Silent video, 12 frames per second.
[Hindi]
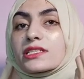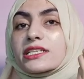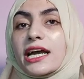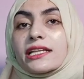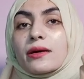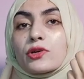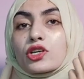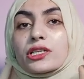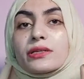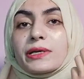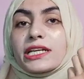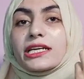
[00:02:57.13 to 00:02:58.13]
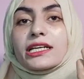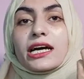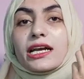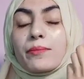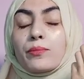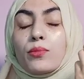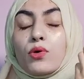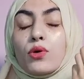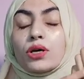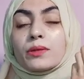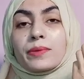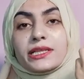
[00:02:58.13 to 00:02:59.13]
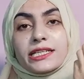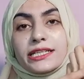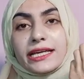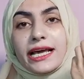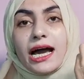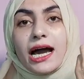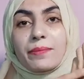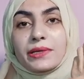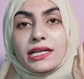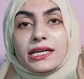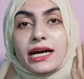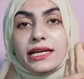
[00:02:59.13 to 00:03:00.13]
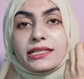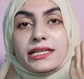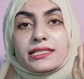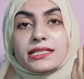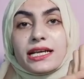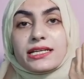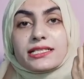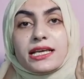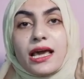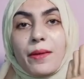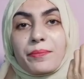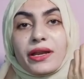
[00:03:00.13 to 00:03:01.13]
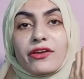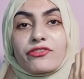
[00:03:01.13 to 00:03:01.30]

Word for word: ज़्यादा मोटी में नहीं लगाना बहुत पतली तय आपने लगानी है इस तरह से अपने